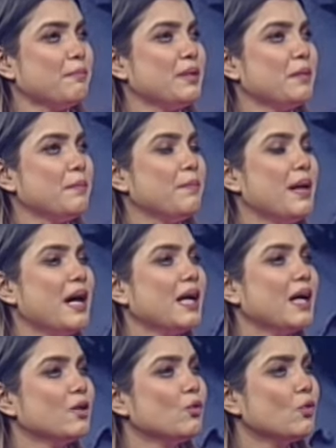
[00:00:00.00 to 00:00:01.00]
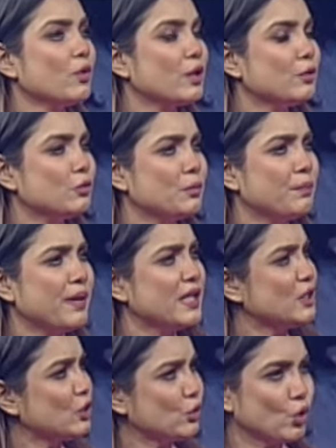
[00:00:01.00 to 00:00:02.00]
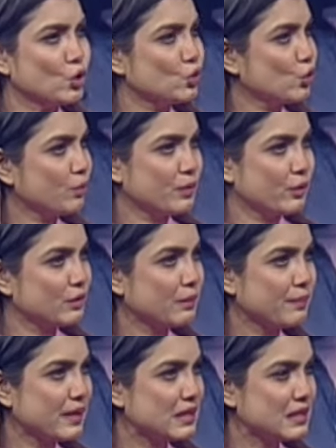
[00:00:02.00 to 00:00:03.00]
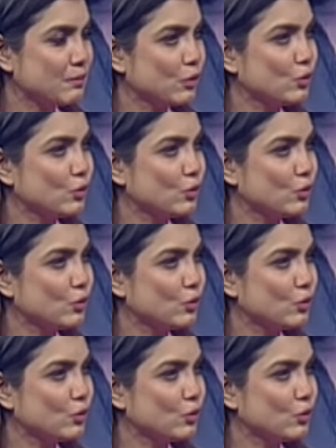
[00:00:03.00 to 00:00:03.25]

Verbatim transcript: আপনার মা গানগুলো কিন্তু বেশ দর্শকপ্রিয়তা পেয়েছে এবং